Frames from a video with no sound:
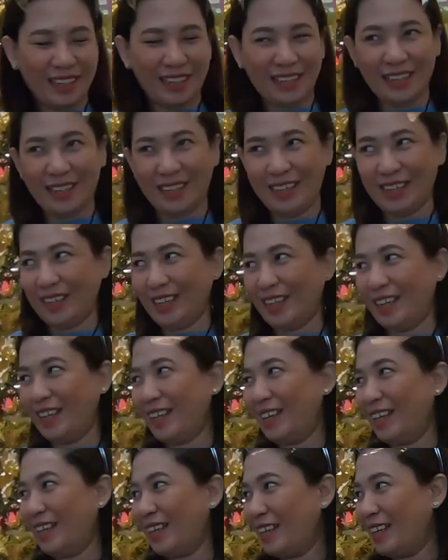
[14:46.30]
yan.
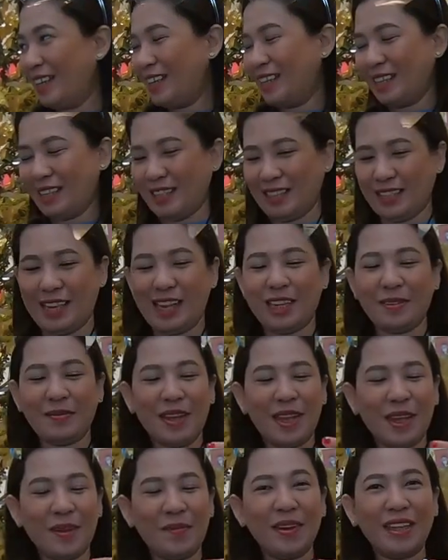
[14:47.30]
Tapos
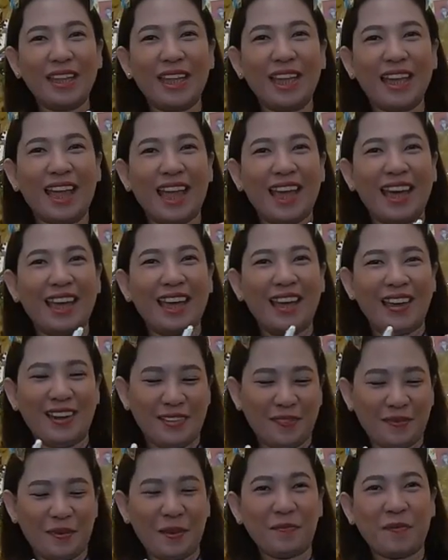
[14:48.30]
may limit lang lagi.
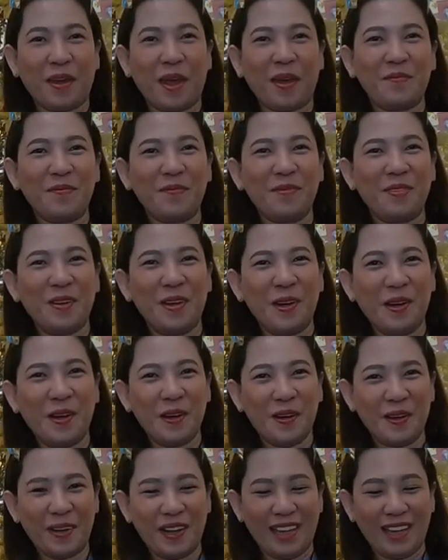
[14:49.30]
May 5.
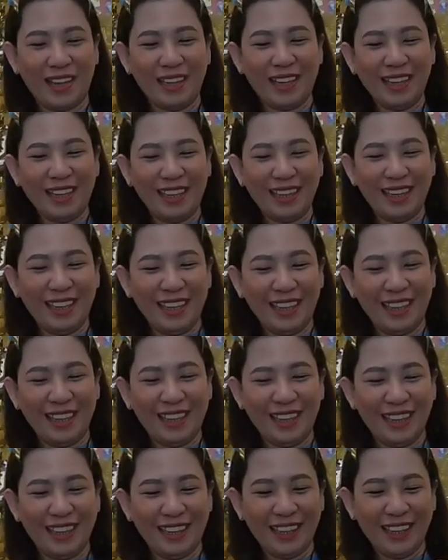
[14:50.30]
1.5.
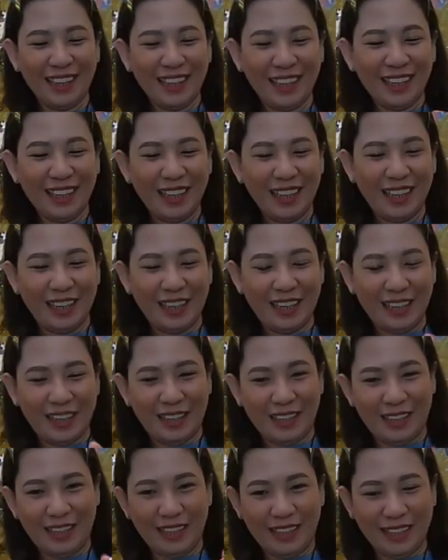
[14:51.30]

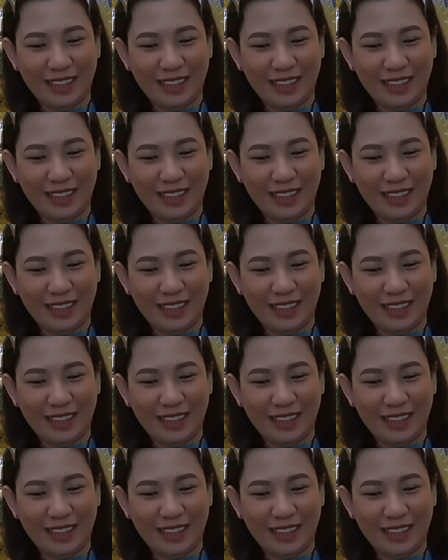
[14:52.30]
150.